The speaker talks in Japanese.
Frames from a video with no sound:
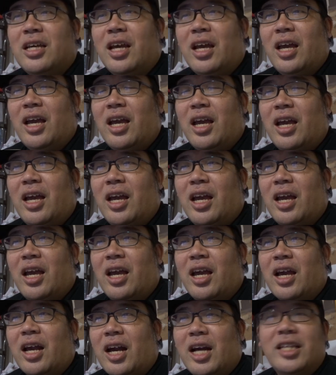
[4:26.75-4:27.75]

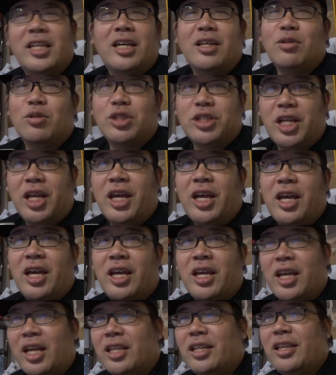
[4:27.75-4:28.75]
えー、課題として
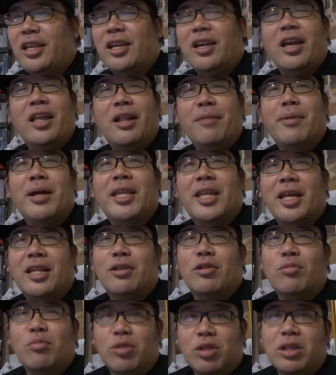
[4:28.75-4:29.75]
やっていければな
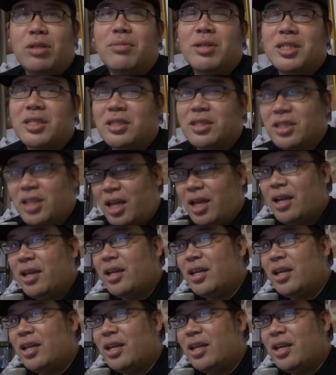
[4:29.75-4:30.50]
と思ってますんで、